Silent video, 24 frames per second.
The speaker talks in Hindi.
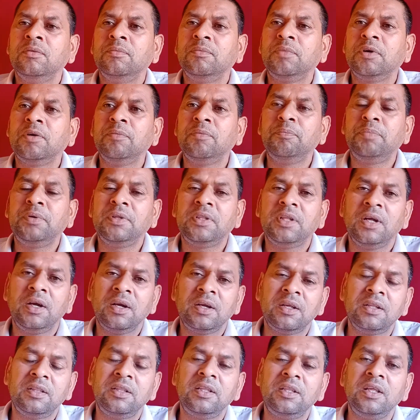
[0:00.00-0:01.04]
परमपिता
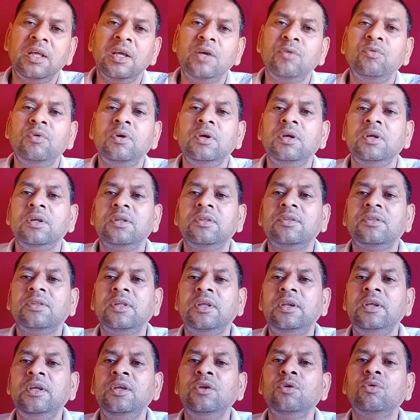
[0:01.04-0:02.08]
के दिए हुए
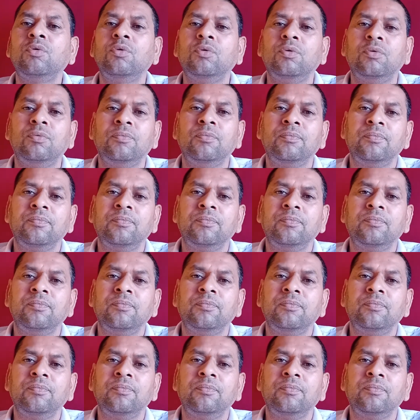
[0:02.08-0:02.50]
शरीर को